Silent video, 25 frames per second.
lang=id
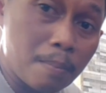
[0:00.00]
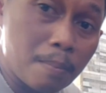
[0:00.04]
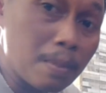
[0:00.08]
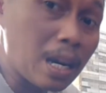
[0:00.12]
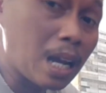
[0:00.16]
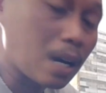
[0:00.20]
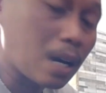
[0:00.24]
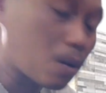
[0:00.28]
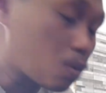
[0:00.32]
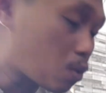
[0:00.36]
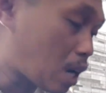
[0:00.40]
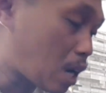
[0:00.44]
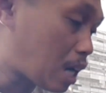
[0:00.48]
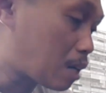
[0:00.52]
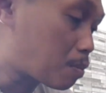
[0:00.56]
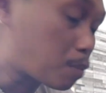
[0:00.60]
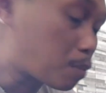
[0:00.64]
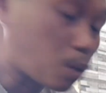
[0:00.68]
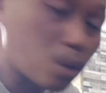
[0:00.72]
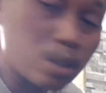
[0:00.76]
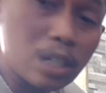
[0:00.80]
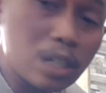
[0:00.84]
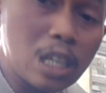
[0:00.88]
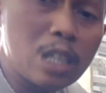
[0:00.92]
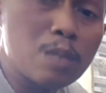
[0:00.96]
melakukan
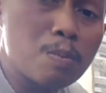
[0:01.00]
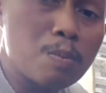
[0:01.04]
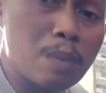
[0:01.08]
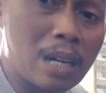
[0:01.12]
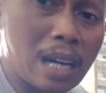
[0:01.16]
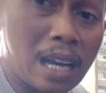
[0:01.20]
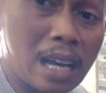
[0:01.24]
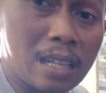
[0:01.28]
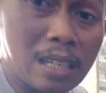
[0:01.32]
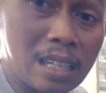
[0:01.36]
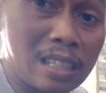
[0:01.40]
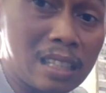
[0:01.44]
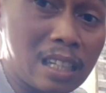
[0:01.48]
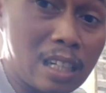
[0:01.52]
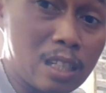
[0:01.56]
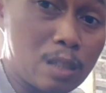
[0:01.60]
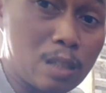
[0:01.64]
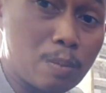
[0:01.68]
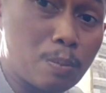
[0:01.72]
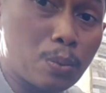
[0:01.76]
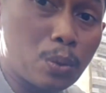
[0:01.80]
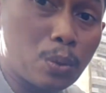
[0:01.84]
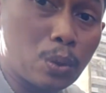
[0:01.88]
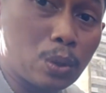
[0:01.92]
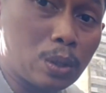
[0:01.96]
proses pengelasan
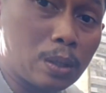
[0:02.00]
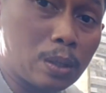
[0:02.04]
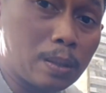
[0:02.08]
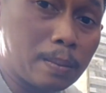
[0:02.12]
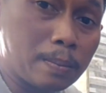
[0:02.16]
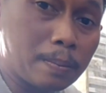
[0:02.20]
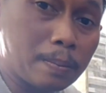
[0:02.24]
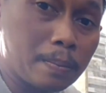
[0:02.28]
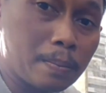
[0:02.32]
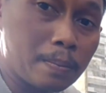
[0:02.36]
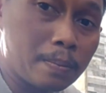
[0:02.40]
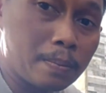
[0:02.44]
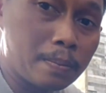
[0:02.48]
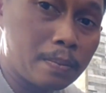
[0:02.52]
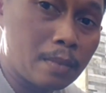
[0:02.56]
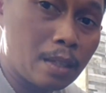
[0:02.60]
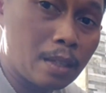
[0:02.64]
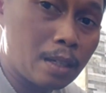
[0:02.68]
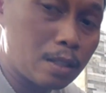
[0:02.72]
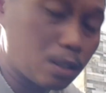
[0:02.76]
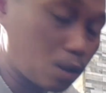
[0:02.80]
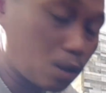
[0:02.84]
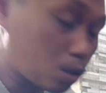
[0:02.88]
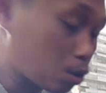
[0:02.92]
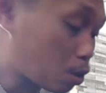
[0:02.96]
tersebut.
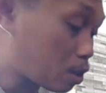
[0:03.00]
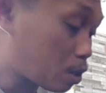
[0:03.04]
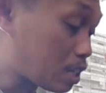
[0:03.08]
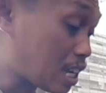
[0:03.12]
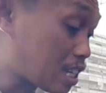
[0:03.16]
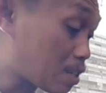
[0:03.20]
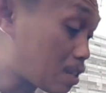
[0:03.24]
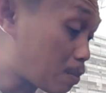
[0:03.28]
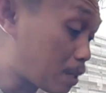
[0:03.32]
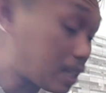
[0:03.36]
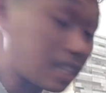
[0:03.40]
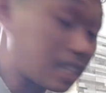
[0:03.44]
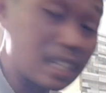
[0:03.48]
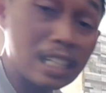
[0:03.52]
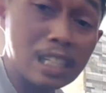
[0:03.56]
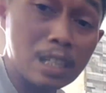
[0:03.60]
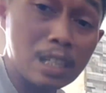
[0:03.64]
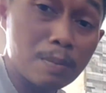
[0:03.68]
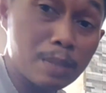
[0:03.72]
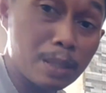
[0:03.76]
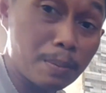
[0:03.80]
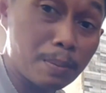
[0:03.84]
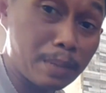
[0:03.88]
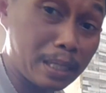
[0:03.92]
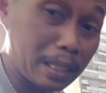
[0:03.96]
Contohnya seperti
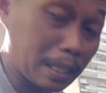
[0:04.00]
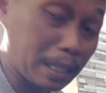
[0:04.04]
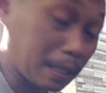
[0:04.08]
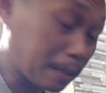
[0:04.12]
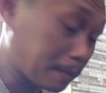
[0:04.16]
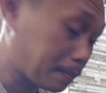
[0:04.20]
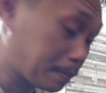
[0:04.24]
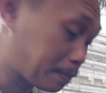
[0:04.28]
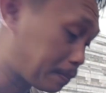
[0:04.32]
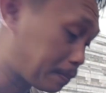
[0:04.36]
ini, teman-teman.